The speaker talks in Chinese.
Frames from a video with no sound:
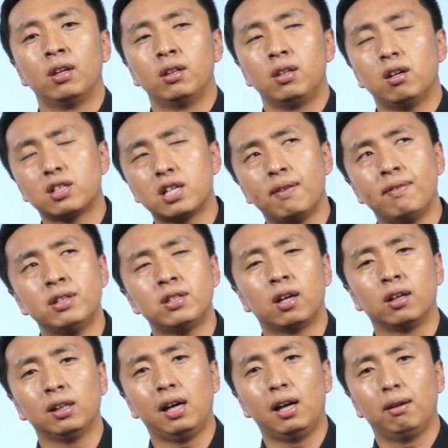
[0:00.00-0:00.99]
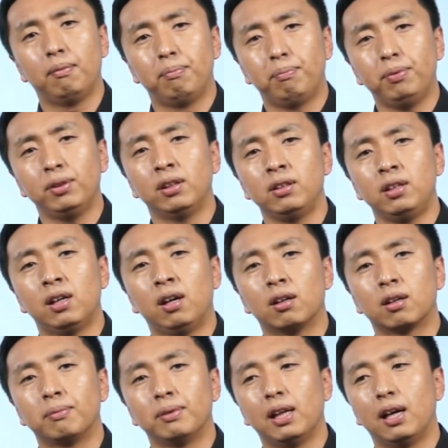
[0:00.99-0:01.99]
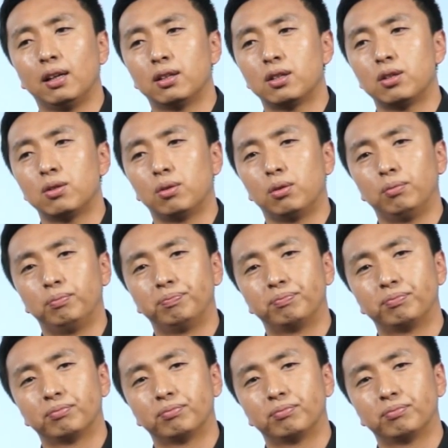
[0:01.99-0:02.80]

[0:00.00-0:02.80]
你要站稳脚呢，不能依靠什么呢？这种